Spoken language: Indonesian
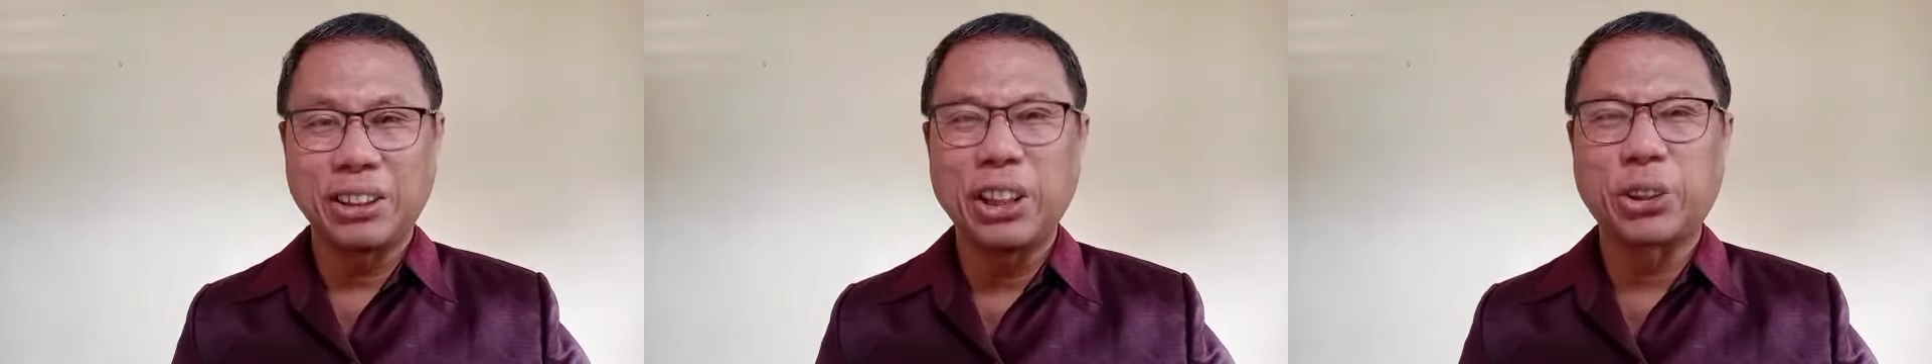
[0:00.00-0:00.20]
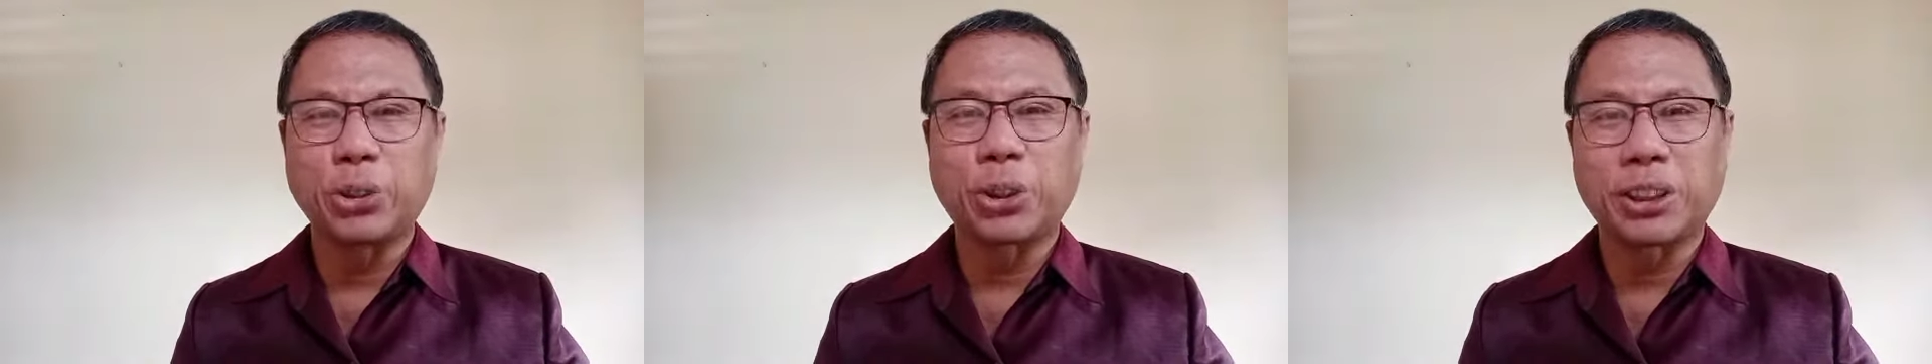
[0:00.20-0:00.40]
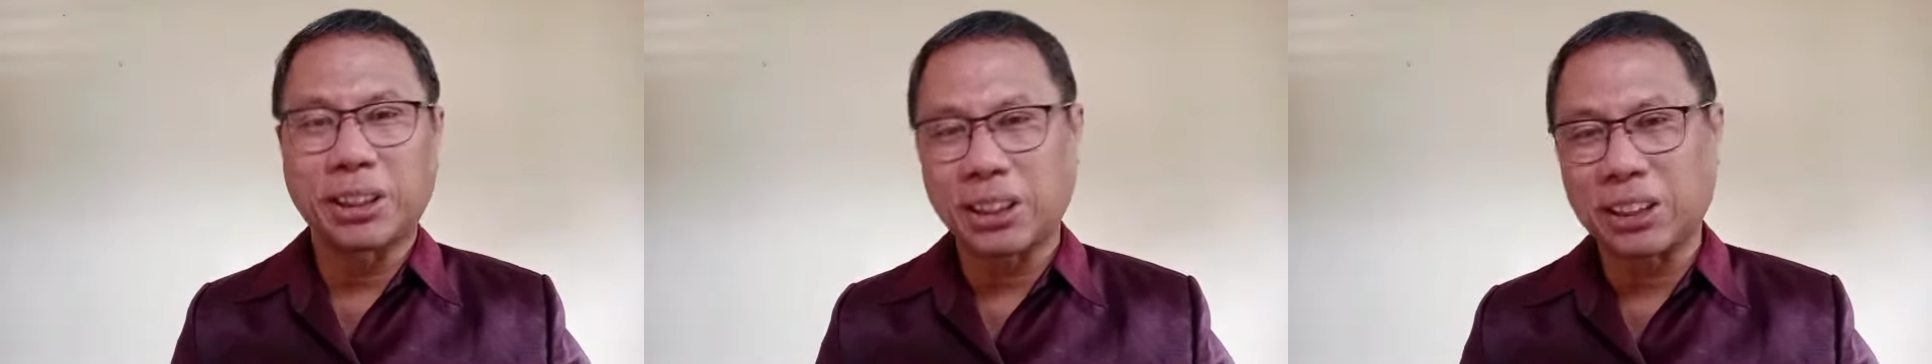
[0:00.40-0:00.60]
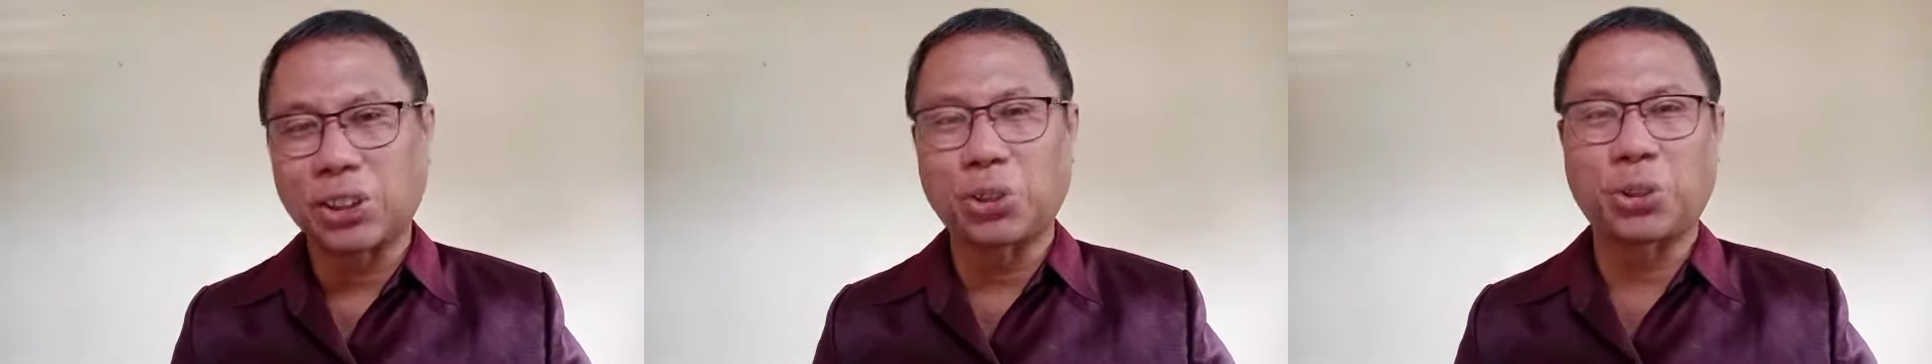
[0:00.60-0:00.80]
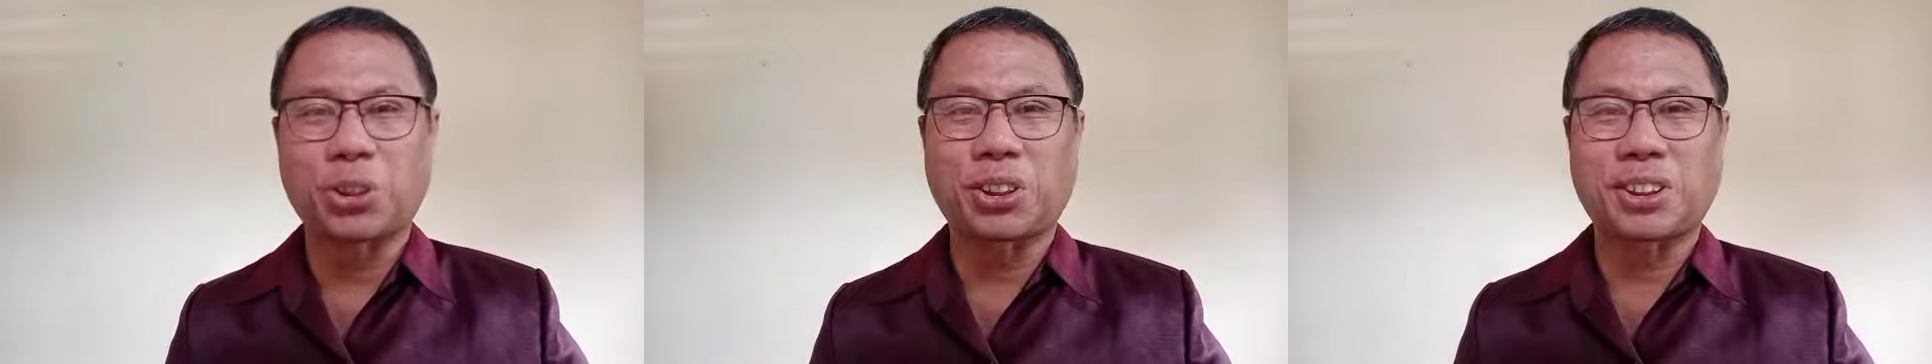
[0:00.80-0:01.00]
Yesus
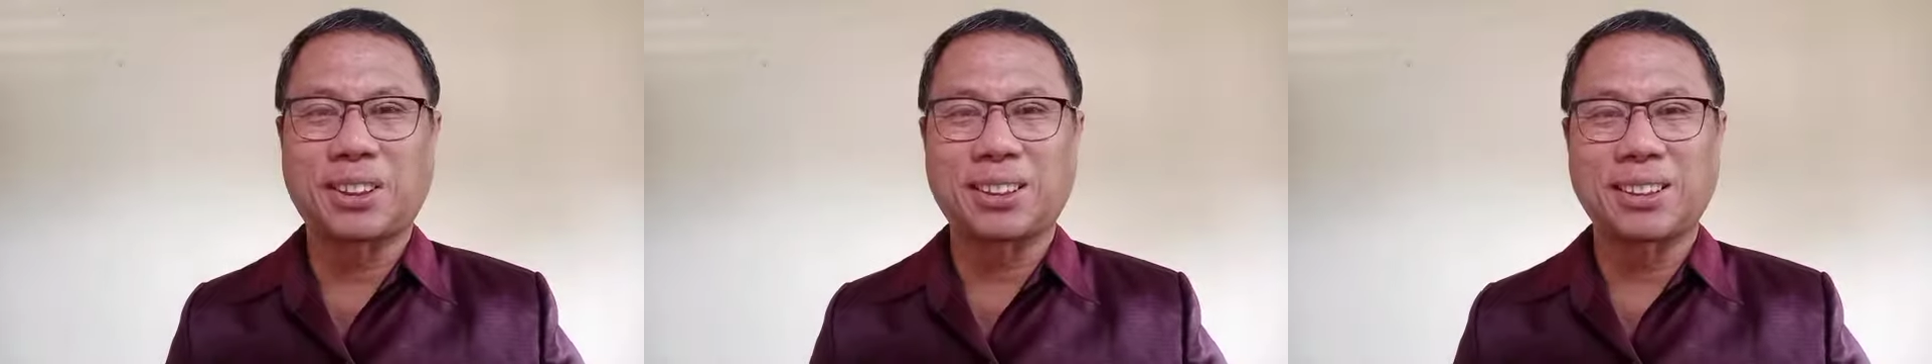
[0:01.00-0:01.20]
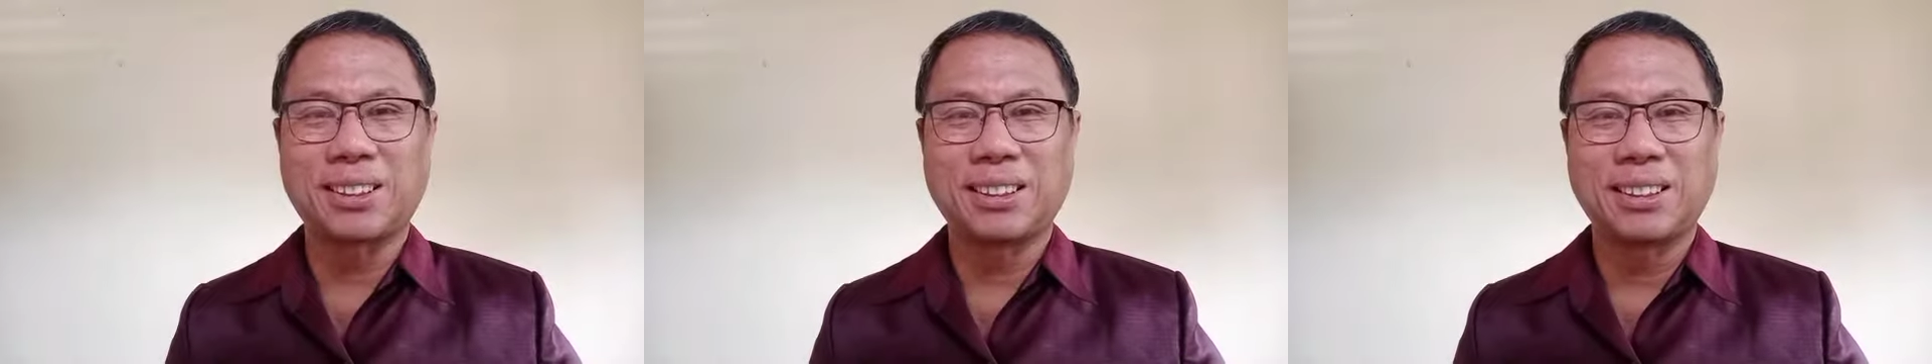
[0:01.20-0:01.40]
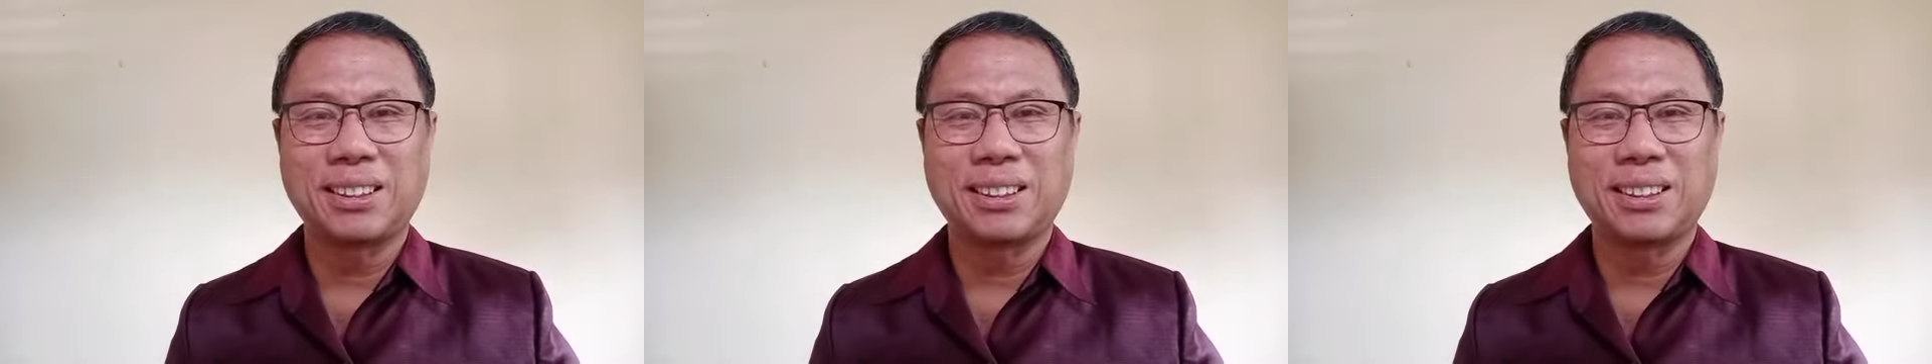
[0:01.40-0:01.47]
Kristus.